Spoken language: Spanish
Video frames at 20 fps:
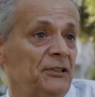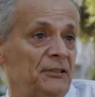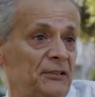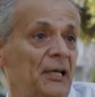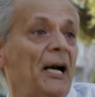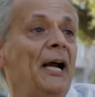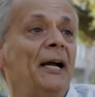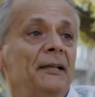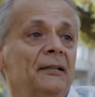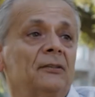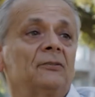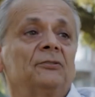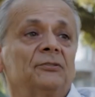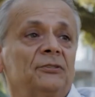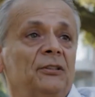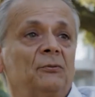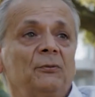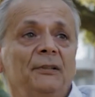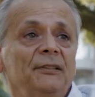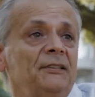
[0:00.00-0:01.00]
te trae
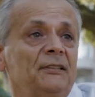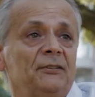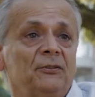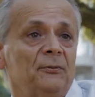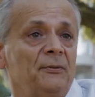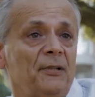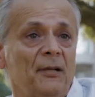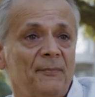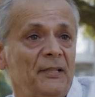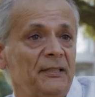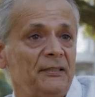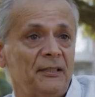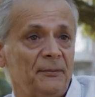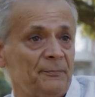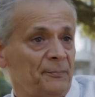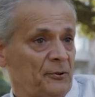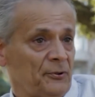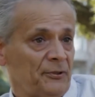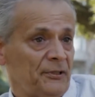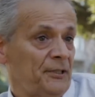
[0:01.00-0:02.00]
consecuencias,
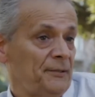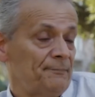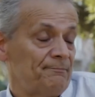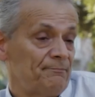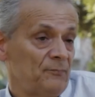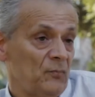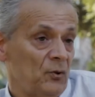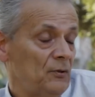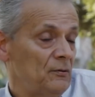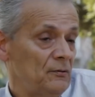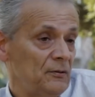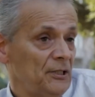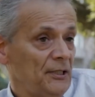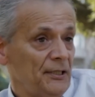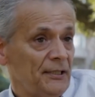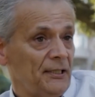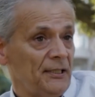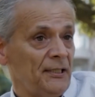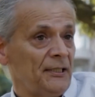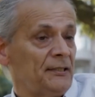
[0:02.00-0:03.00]
obviamente, porque
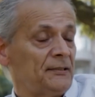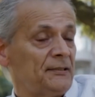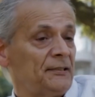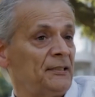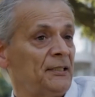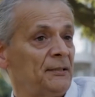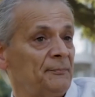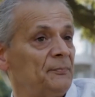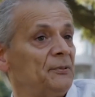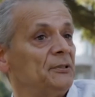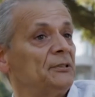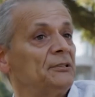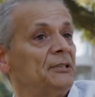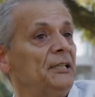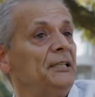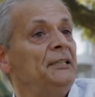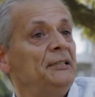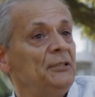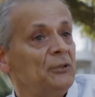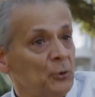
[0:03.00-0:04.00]
este,
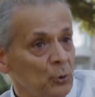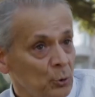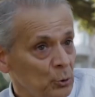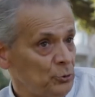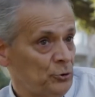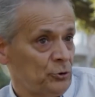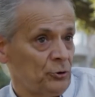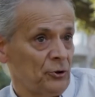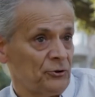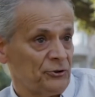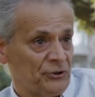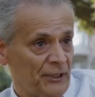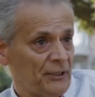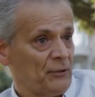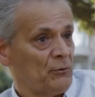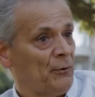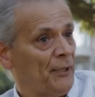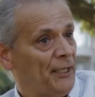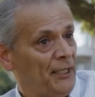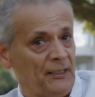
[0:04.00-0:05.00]
incluso
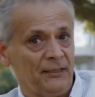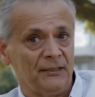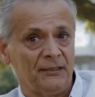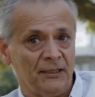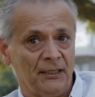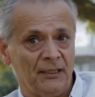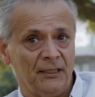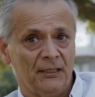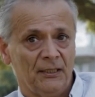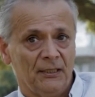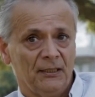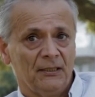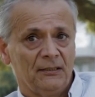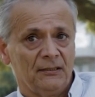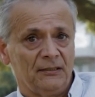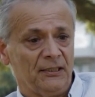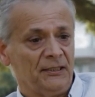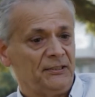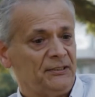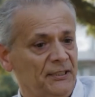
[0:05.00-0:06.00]
ser coherente
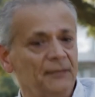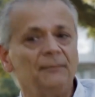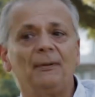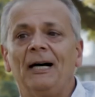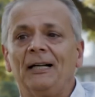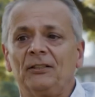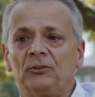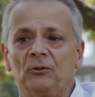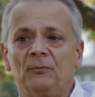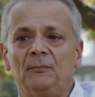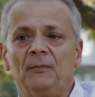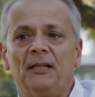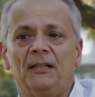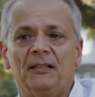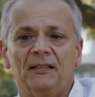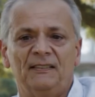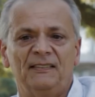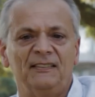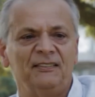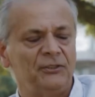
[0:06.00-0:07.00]
te lleva a
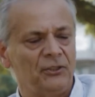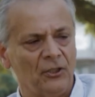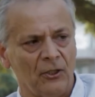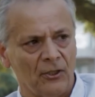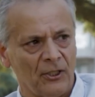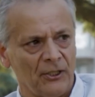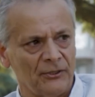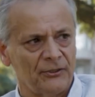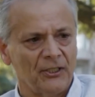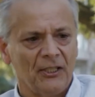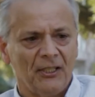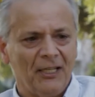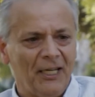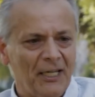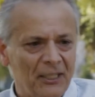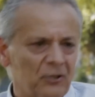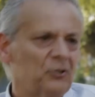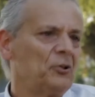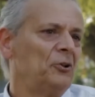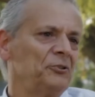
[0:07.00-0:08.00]
tomar decisiones
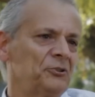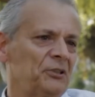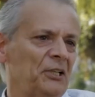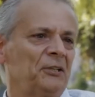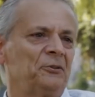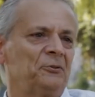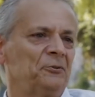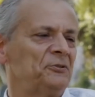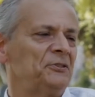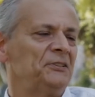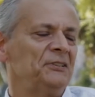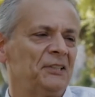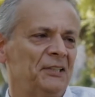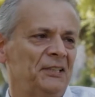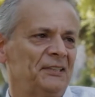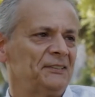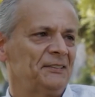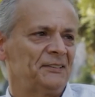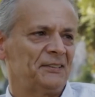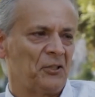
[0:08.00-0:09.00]
en contra de tus
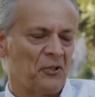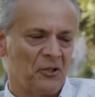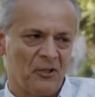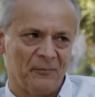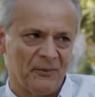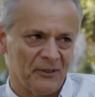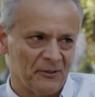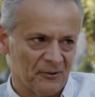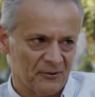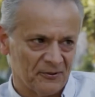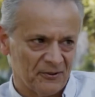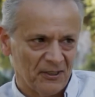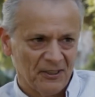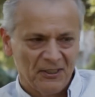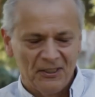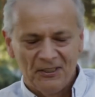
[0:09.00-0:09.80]
intereses económicos.